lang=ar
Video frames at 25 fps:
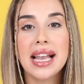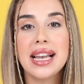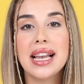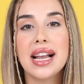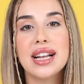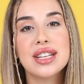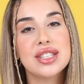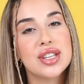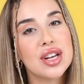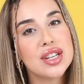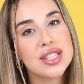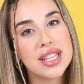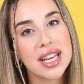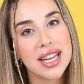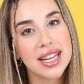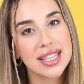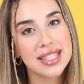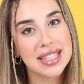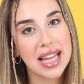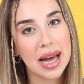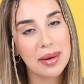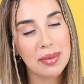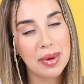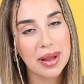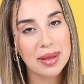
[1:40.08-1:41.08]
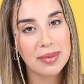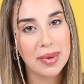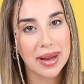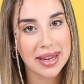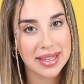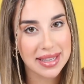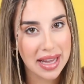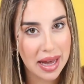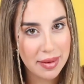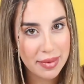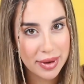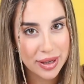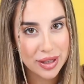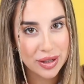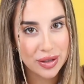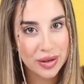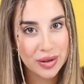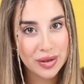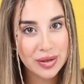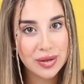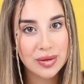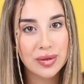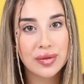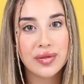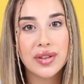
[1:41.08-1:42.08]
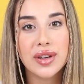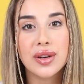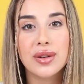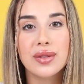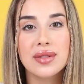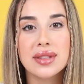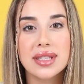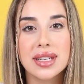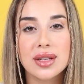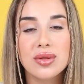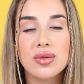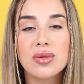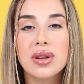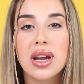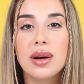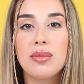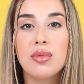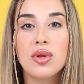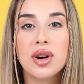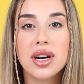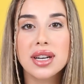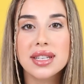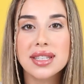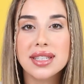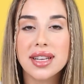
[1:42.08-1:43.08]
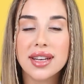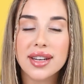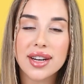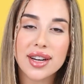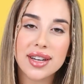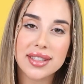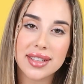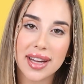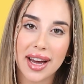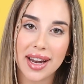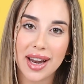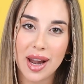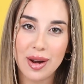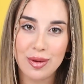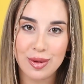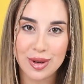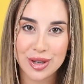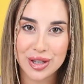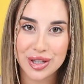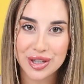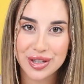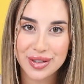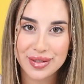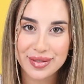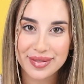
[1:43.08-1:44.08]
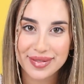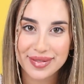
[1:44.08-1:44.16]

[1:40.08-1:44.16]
للصوص أنا استعملت بلسامك صوص وفيكم تزيدوا مكسرات على الوجه